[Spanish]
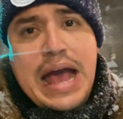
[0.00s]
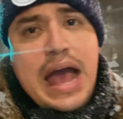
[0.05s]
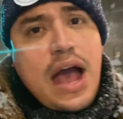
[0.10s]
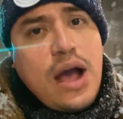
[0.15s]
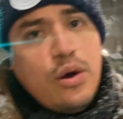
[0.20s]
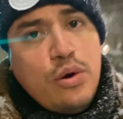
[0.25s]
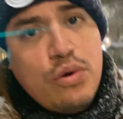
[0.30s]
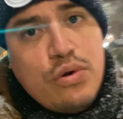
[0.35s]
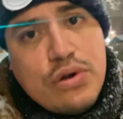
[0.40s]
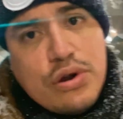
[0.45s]

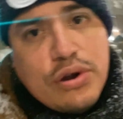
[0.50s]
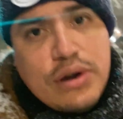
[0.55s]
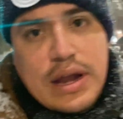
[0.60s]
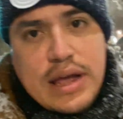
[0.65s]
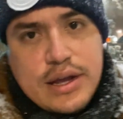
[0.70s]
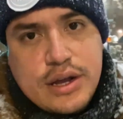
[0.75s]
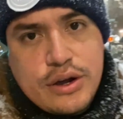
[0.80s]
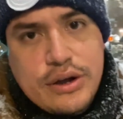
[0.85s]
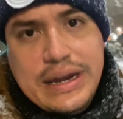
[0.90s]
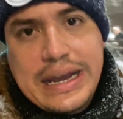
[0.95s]
aún con las
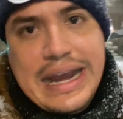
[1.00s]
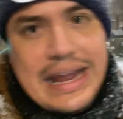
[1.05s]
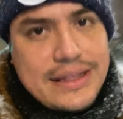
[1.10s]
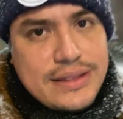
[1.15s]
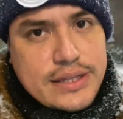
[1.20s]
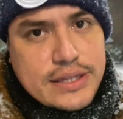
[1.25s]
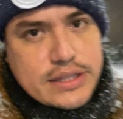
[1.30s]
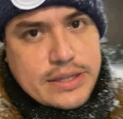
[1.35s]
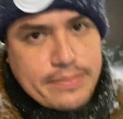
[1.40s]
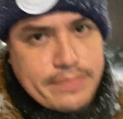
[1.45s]

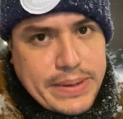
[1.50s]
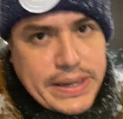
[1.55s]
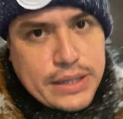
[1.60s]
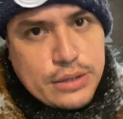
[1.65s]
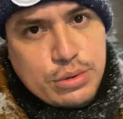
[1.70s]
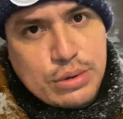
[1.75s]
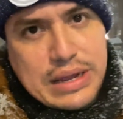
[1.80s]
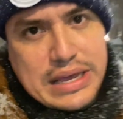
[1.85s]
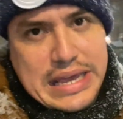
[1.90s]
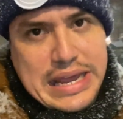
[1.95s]
congelantes
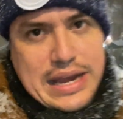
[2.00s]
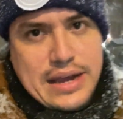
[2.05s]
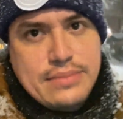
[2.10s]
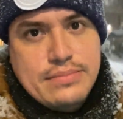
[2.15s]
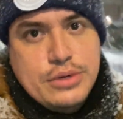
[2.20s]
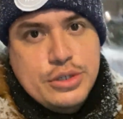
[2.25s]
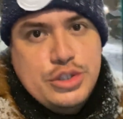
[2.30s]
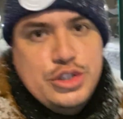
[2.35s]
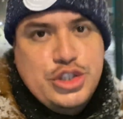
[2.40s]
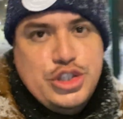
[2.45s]
temperaturas y el
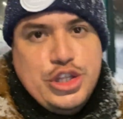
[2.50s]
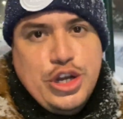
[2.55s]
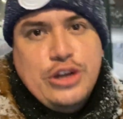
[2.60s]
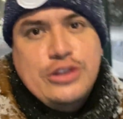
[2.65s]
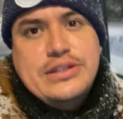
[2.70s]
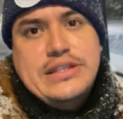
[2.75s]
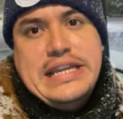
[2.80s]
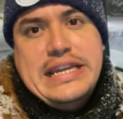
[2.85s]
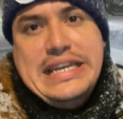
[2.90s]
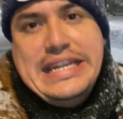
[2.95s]

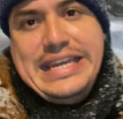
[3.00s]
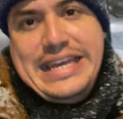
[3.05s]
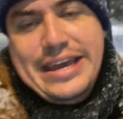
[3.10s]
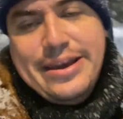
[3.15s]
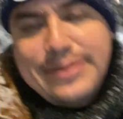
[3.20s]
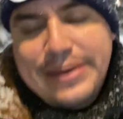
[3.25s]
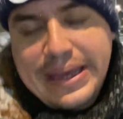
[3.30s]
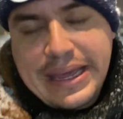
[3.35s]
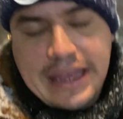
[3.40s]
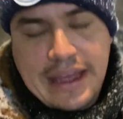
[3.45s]
montón de
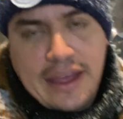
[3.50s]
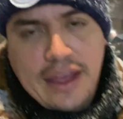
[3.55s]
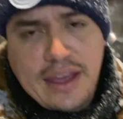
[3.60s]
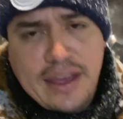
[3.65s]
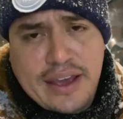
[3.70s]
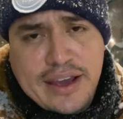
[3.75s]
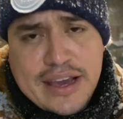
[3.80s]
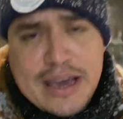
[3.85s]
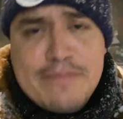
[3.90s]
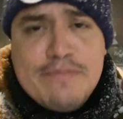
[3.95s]
nieve
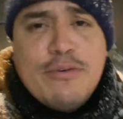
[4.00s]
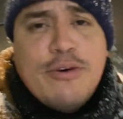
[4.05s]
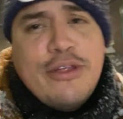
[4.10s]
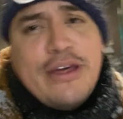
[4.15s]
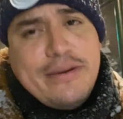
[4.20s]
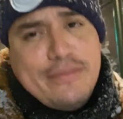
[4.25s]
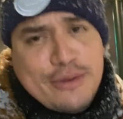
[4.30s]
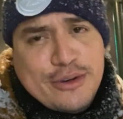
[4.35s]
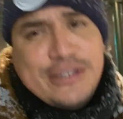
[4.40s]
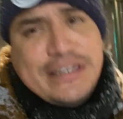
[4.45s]
que
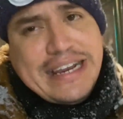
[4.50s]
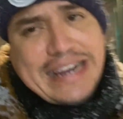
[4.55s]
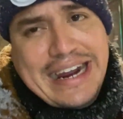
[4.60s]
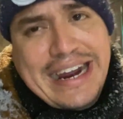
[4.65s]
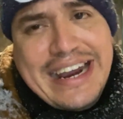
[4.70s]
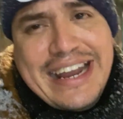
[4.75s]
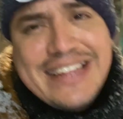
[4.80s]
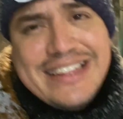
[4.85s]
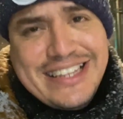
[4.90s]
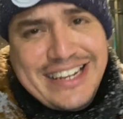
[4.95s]
podemos
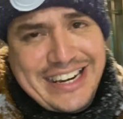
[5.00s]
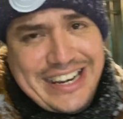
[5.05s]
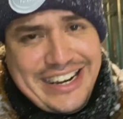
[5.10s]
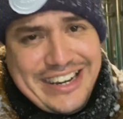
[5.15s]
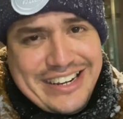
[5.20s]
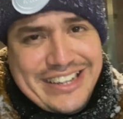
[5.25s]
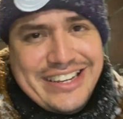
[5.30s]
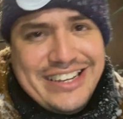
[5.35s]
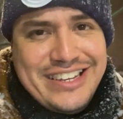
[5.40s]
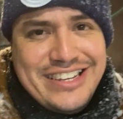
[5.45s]
llegar a
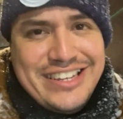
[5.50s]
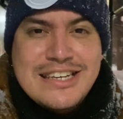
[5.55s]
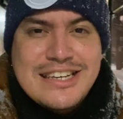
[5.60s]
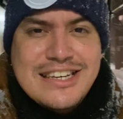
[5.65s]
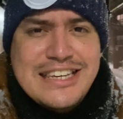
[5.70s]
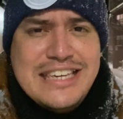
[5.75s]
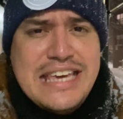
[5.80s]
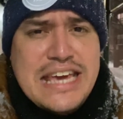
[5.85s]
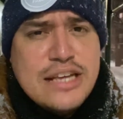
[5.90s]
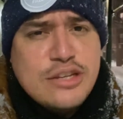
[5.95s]
tener.
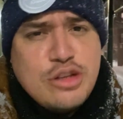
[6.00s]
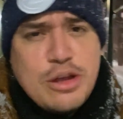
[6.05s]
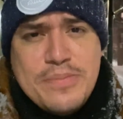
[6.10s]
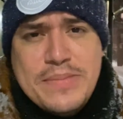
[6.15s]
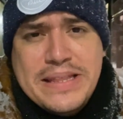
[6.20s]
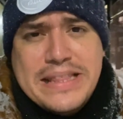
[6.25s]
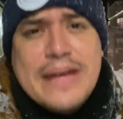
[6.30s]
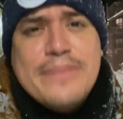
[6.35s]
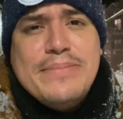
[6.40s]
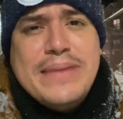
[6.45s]
Y eso a mí
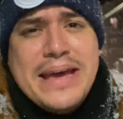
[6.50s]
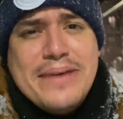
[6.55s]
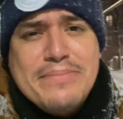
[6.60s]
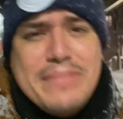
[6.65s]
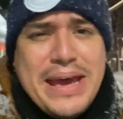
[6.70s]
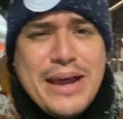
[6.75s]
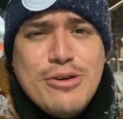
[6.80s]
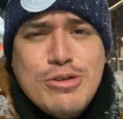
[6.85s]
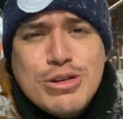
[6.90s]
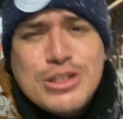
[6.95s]
también
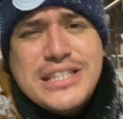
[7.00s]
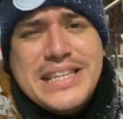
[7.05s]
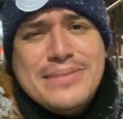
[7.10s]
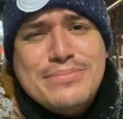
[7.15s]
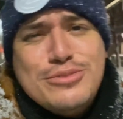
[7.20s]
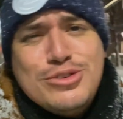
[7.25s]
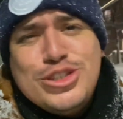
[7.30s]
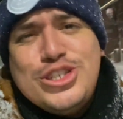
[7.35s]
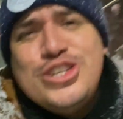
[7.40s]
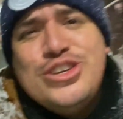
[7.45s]
me gusta
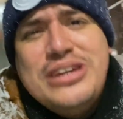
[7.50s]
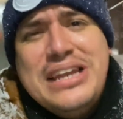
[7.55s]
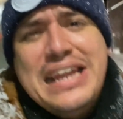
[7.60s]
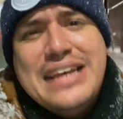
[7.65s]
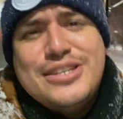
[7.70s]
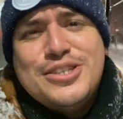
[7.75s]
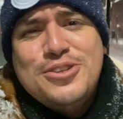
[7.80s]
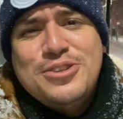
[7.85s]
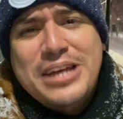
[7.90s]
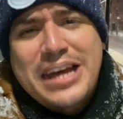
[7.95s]
mucho de la
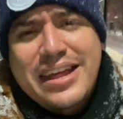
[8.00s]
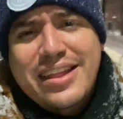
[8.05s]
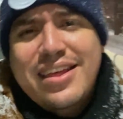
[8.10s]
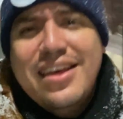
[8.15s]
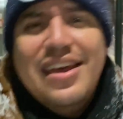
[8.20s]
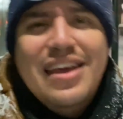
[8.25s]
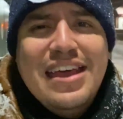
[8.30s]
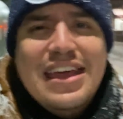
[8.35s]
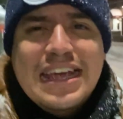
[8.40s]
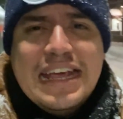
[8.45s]
ciudad,
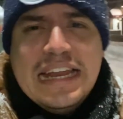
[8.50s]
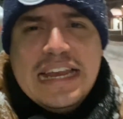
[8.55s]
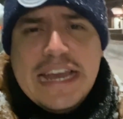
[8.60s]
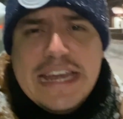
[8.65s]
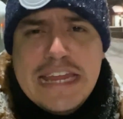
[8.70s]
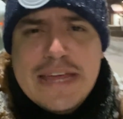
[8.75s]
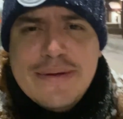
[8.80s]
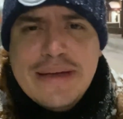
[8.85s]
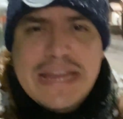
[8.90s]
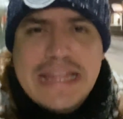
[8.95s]
que la
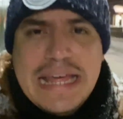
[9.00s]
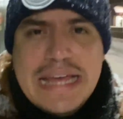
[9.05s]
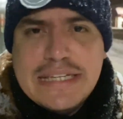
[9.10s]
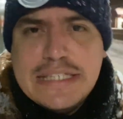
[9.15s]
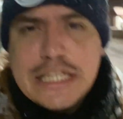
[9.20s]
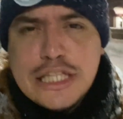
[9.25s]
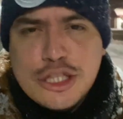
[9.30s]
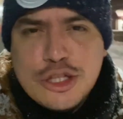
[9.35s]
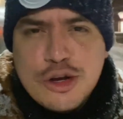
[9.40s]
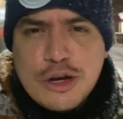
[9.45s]
nieve le da
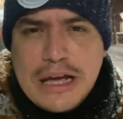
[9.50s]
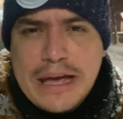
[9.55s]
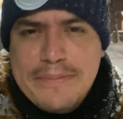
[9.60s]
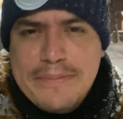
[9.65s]
ese toque